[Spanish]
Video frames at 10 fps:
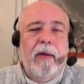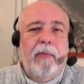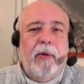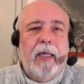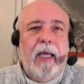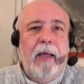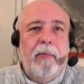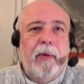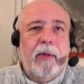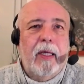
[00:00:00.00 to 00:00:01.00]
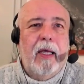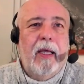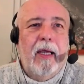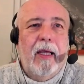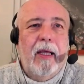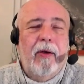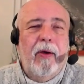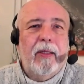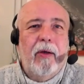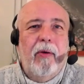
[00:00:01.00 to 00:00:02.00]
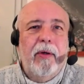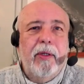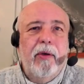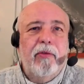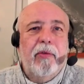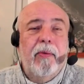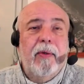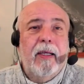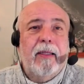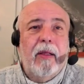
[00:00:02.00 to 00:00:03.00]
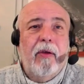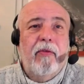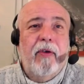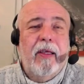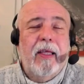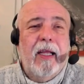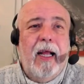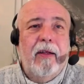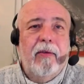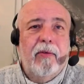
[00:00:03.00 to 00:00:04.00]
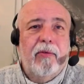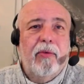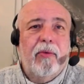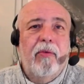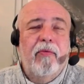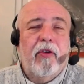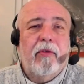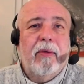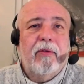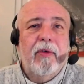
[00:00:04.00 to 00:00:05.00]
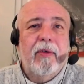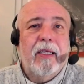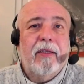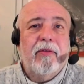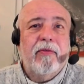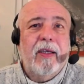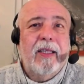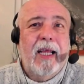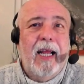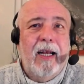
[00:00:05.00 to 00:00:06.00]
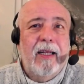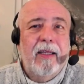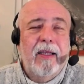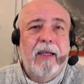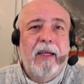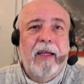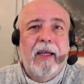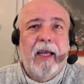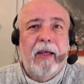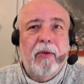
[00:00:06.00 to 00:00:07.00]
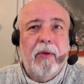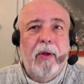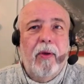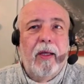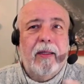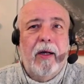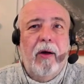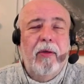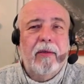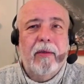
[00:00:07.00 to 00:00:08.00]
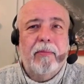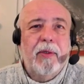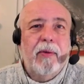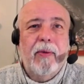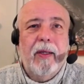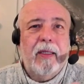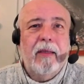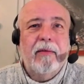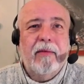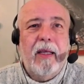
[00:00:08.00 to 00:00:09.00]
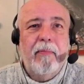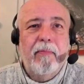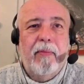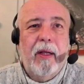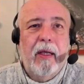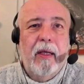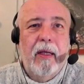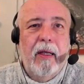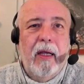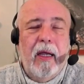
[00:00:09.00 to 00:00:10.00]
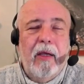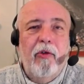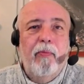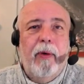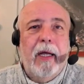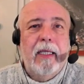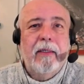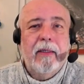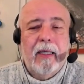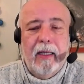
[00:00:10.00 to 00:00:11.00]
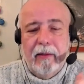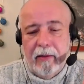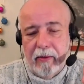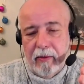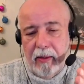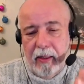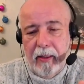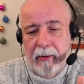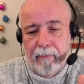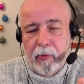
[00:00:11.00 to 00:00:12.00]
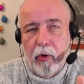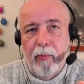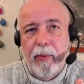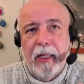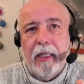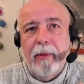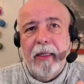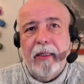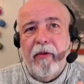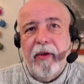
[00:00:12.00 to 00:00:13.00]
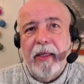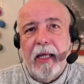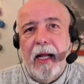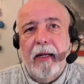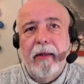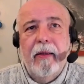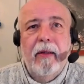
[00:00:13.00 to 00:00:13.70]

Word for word: ¿Por qué? Porque eh, los Estados Unidos son un Estado federal, su conformación es federal. Esto de los estados de excepción no es tan simple en un país que es eh, completamente federal,